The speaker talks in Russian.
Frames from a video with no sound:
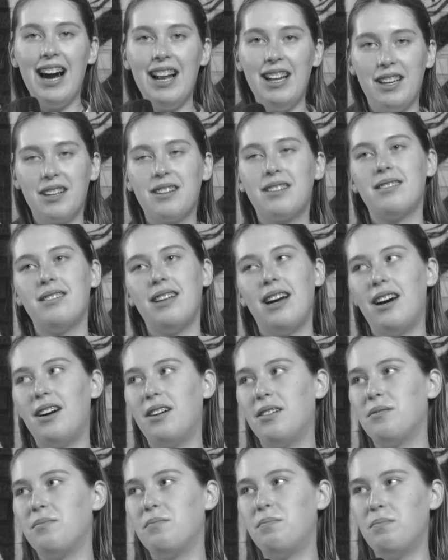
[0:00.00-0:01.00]
Олег,
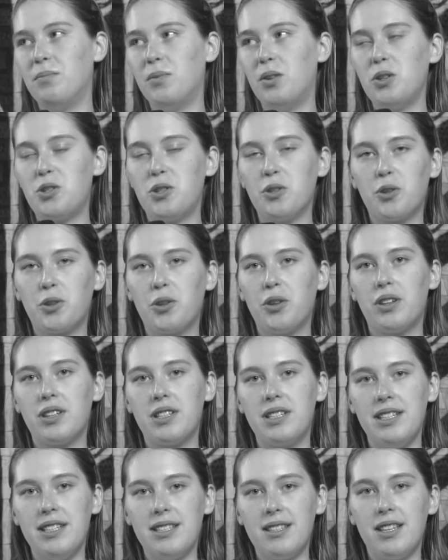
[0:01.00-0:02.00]
да, очень крутой
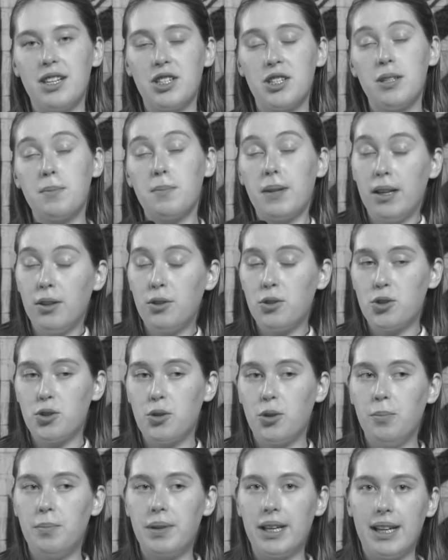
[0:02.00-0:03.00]
артист. Даже несмотря на то,
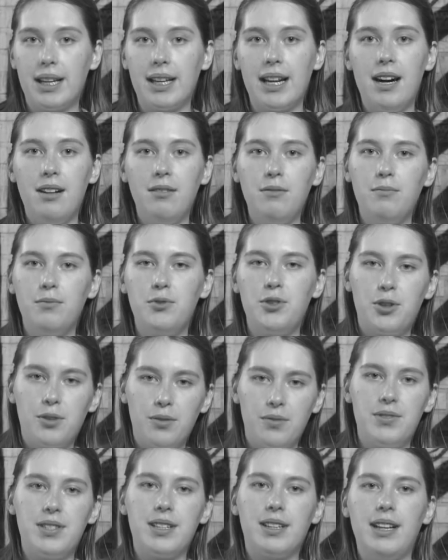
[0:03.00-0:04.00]
что он проиграл, все
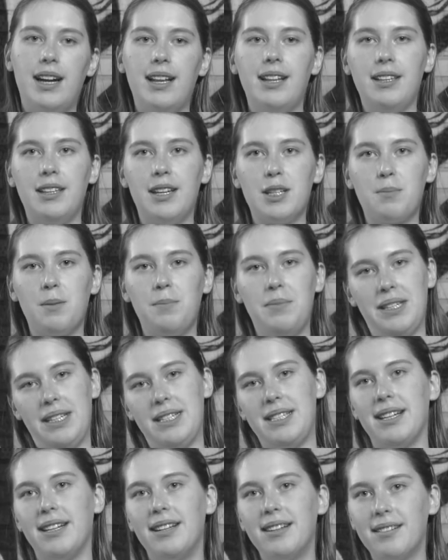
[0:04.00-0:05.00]
равно всегда для нас
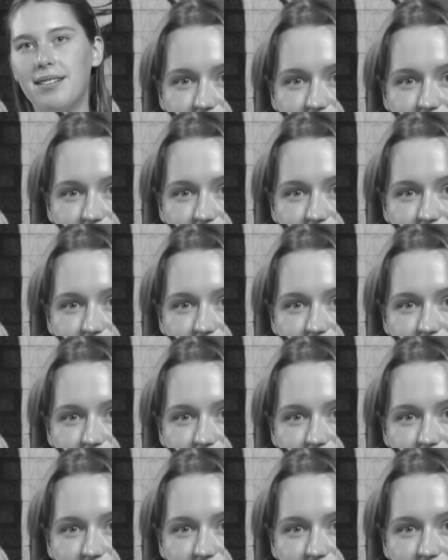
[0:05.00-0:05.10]
победитель.